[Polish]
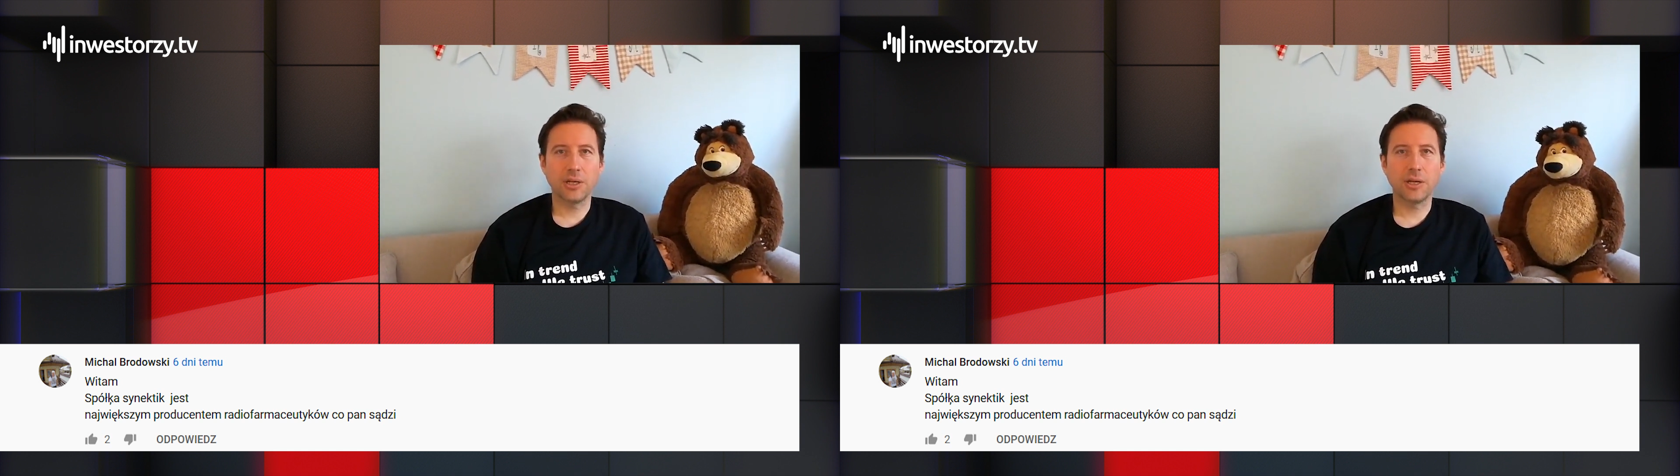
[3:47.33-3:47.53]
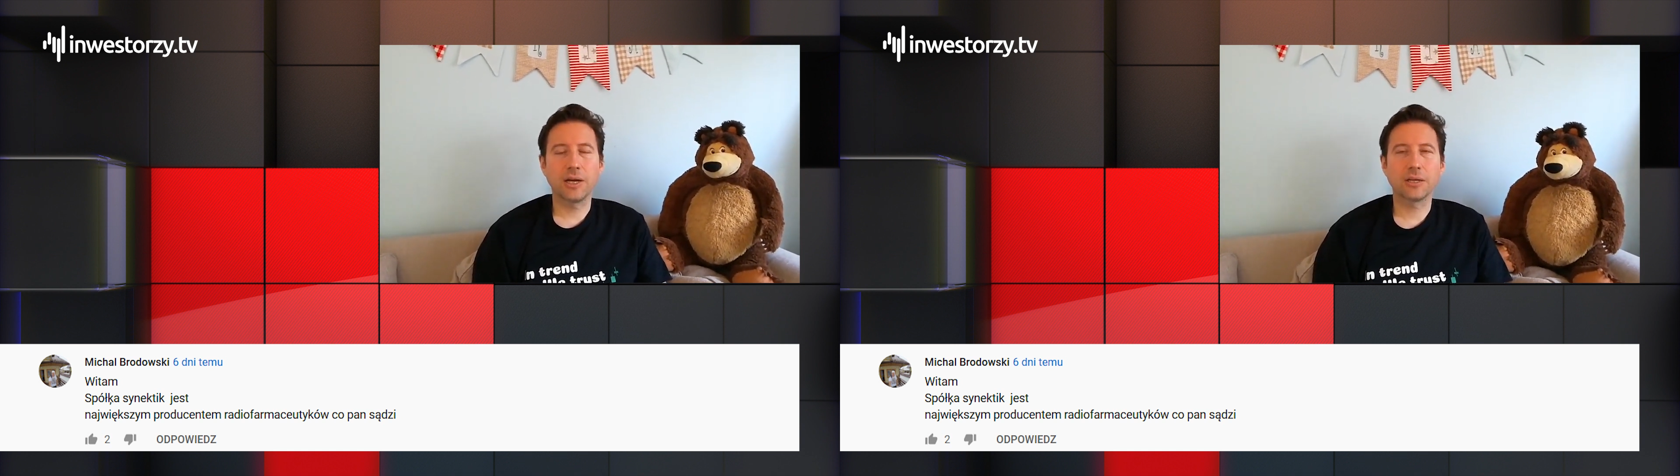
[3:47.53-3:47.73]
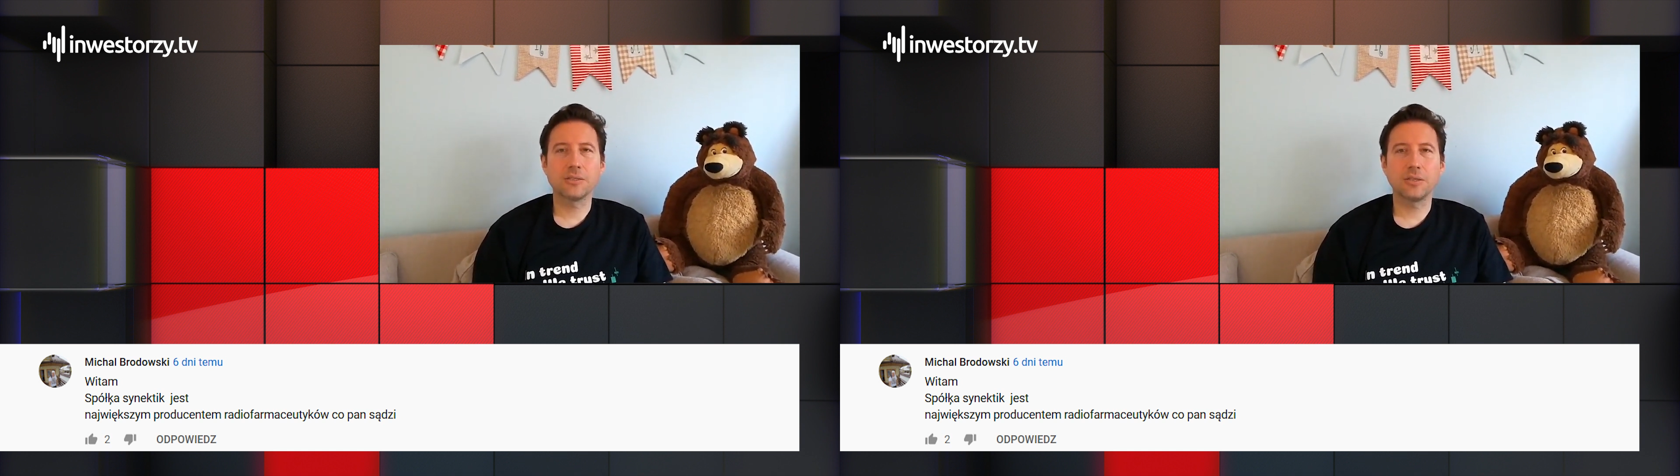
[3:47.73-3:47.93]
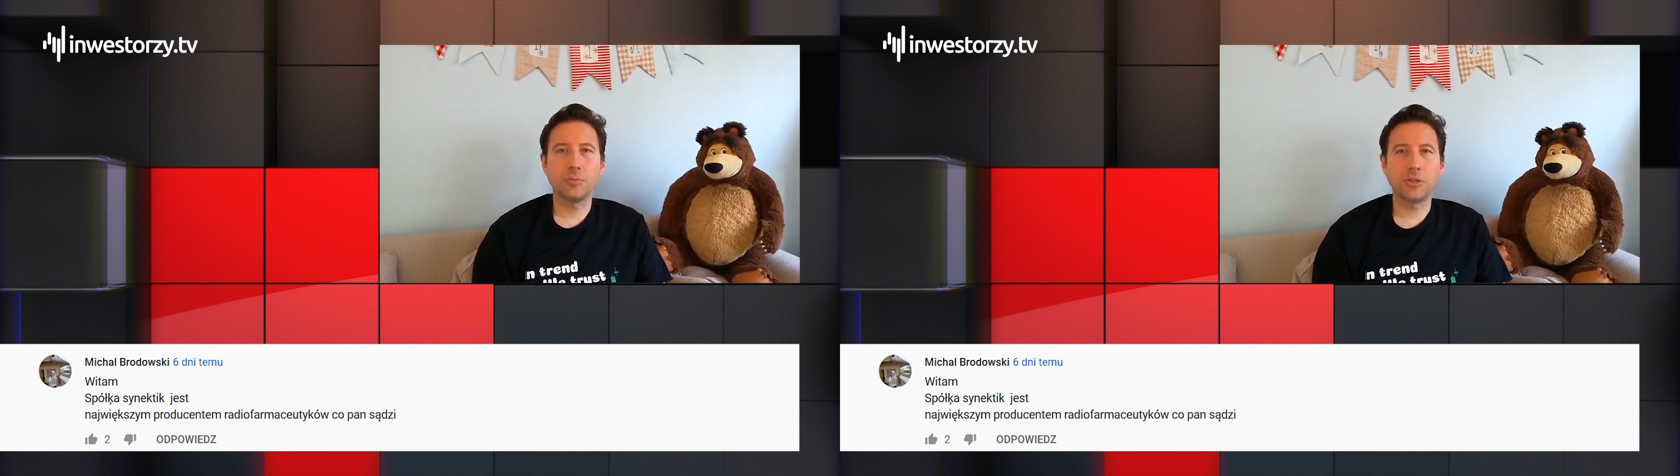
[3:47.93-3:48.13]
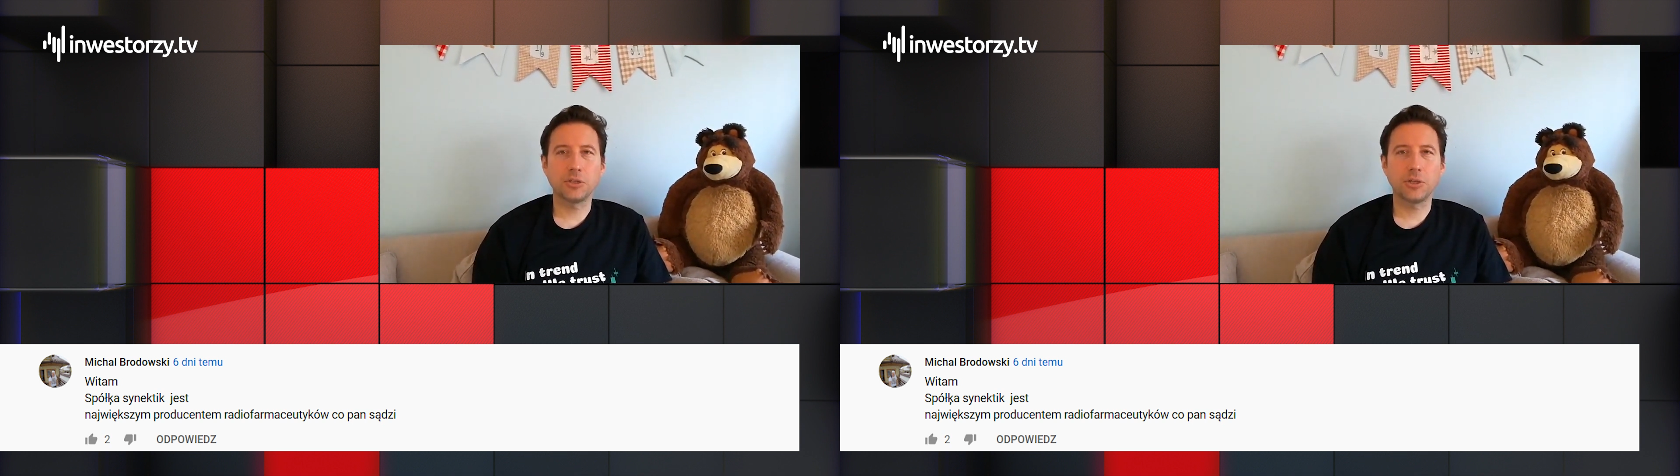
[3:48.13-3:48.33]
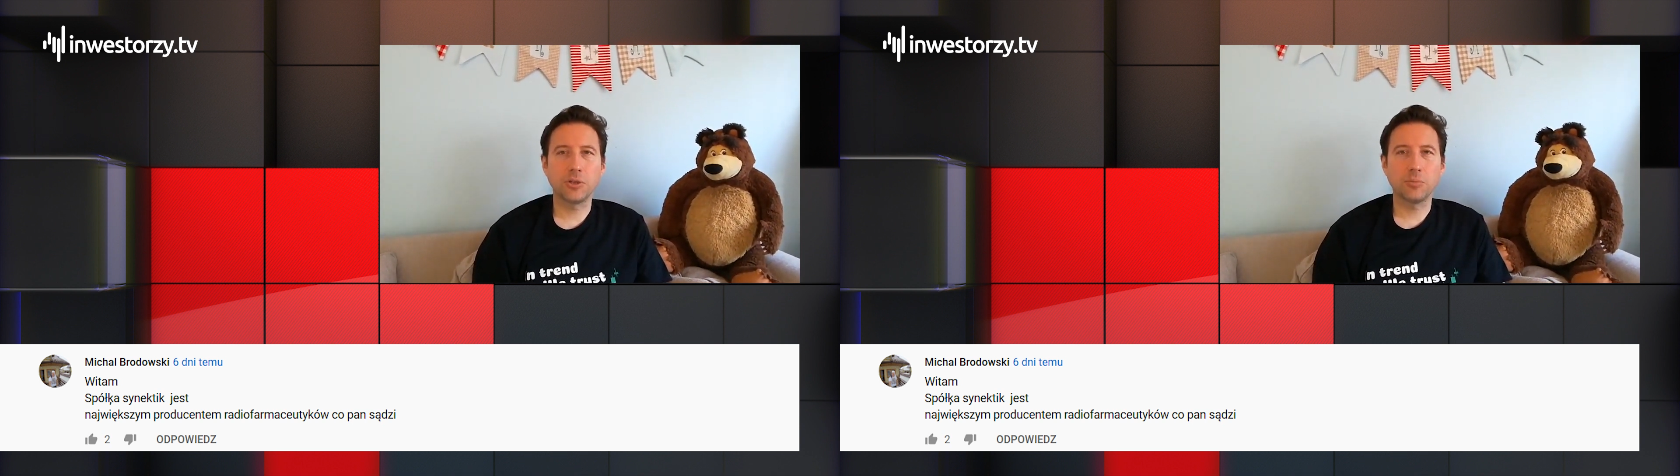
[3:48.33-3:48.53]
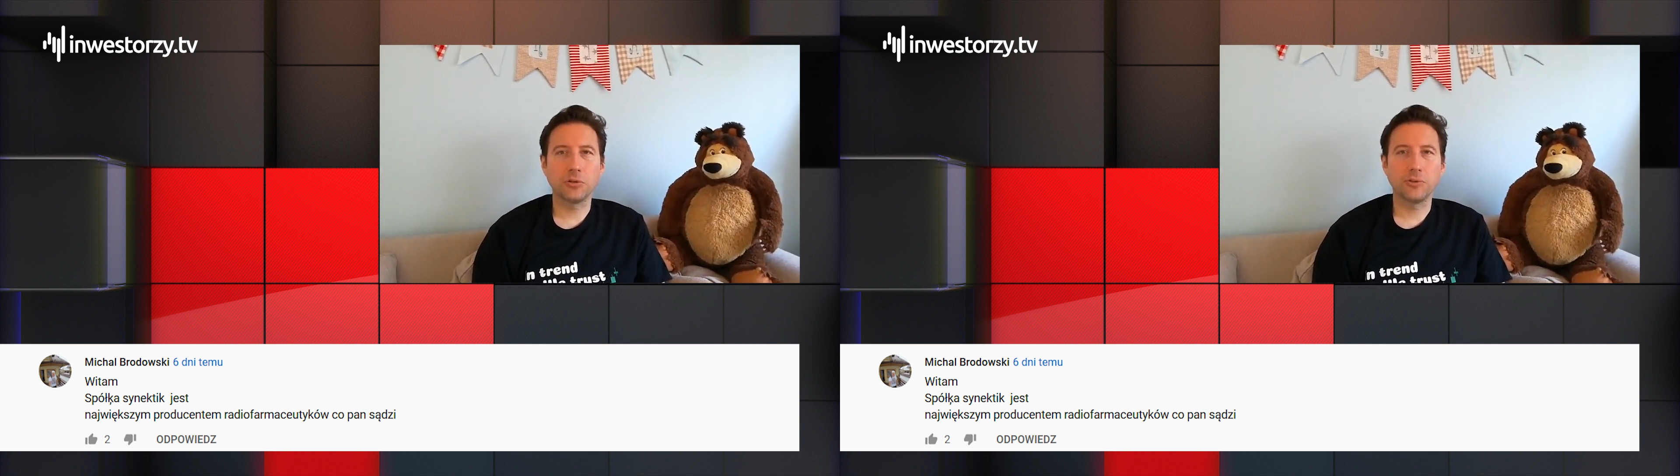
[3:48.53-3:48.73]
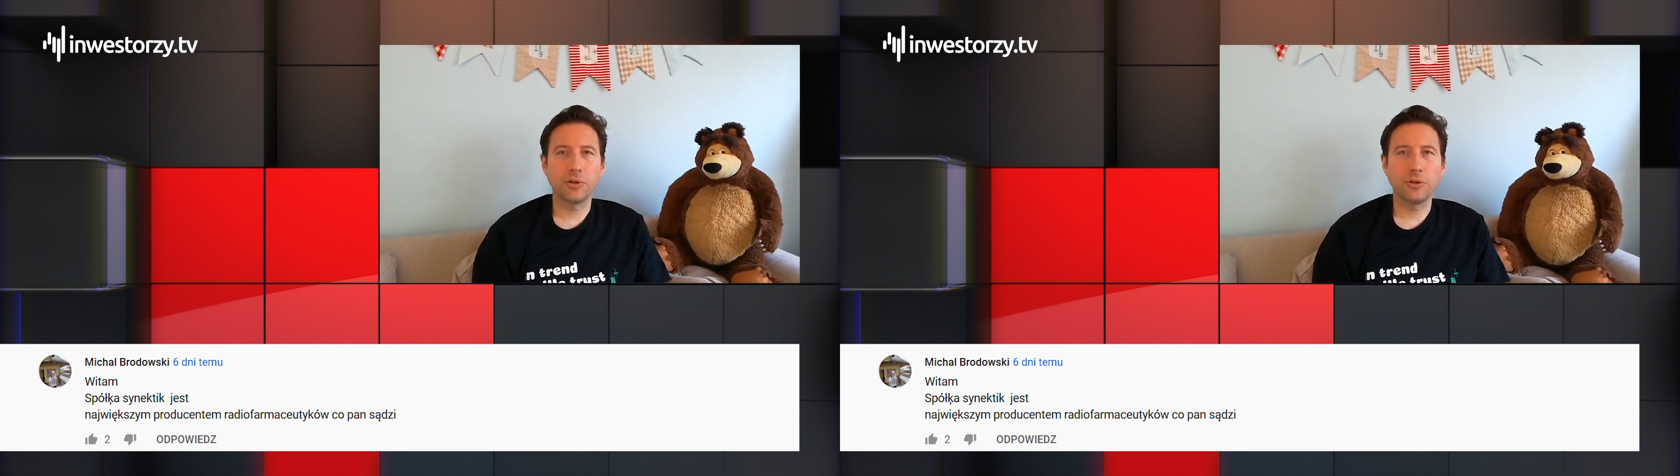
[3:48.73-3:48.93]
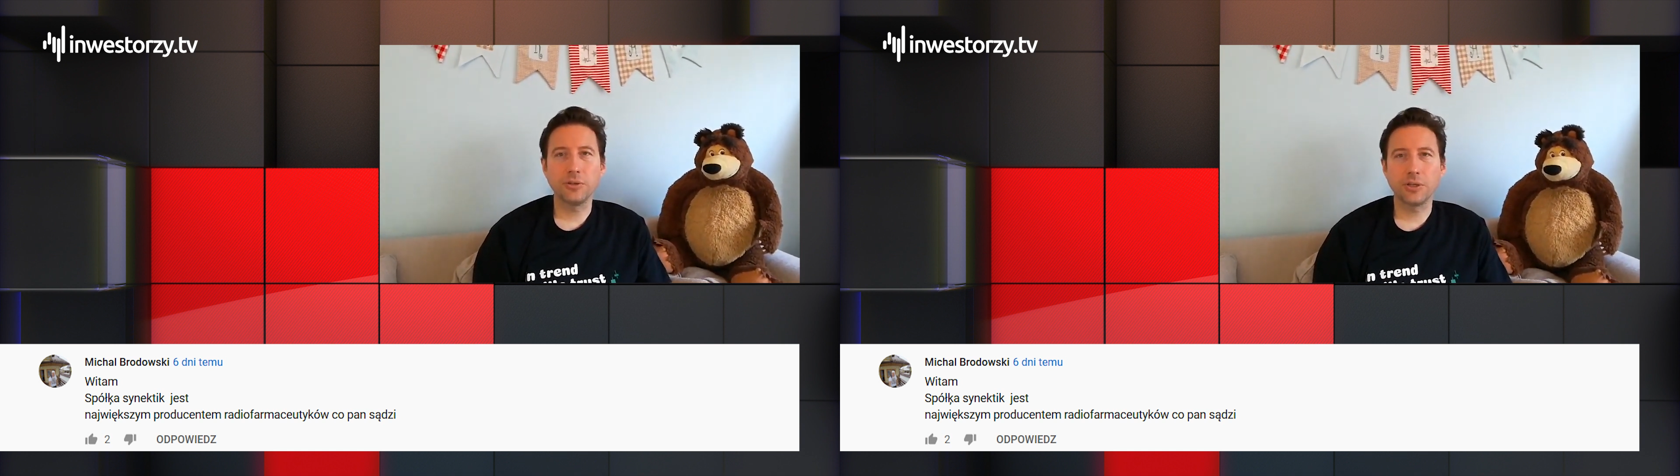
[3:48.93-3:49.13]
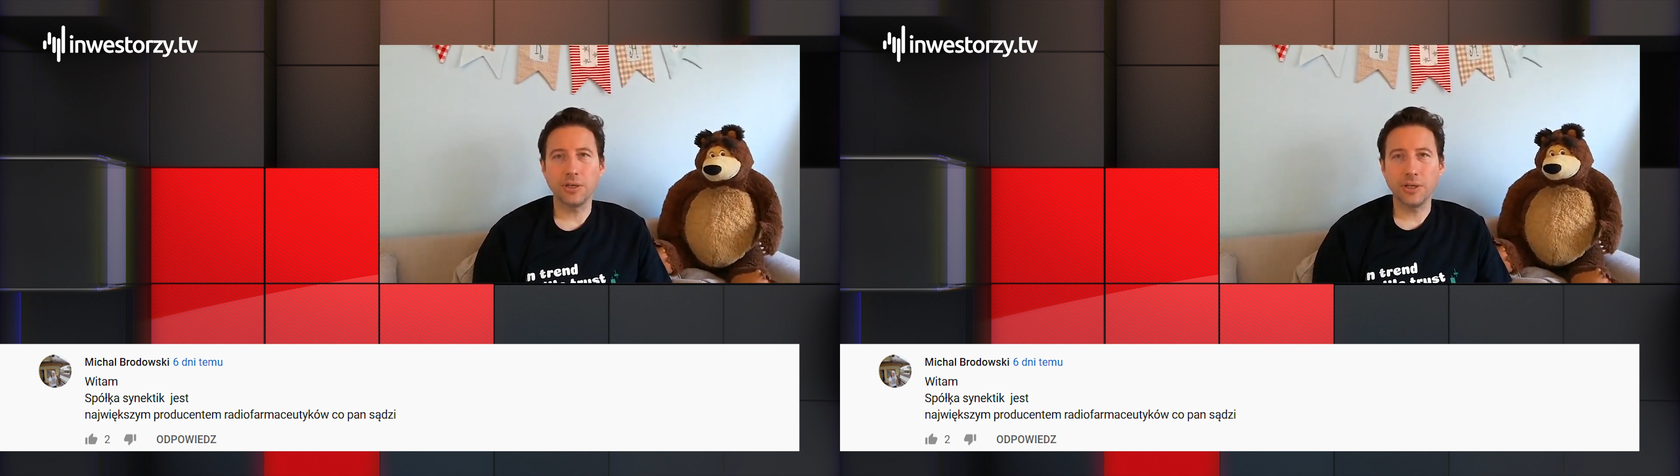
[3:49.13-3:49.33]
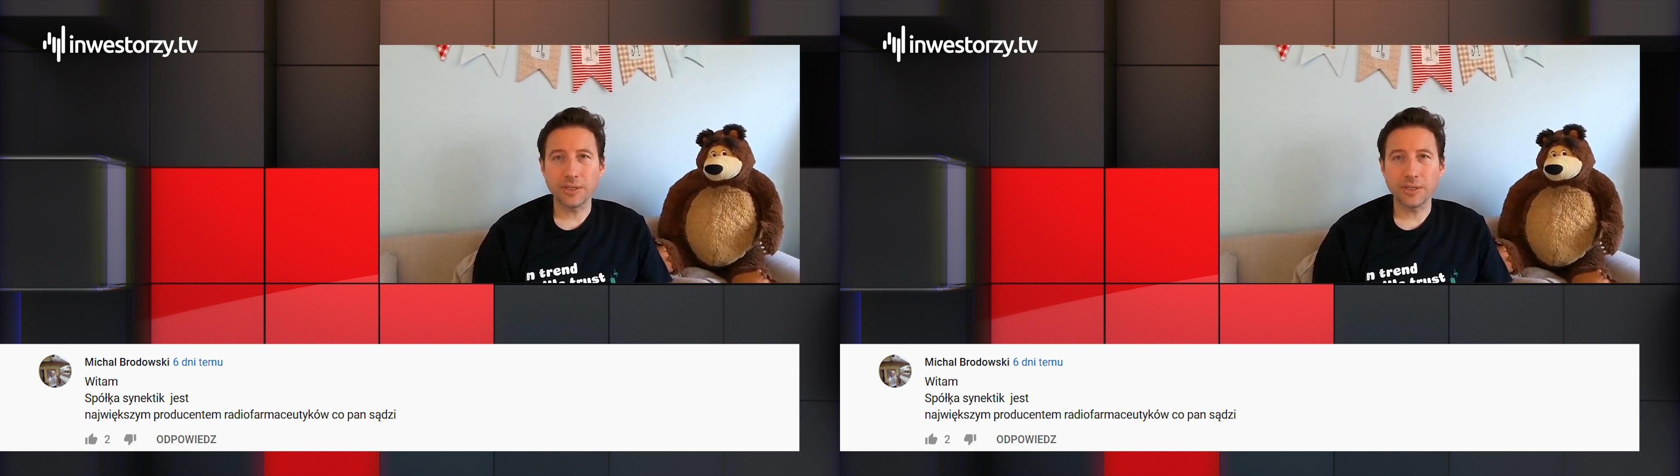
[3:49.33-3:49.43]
akcji British Automotive Holding i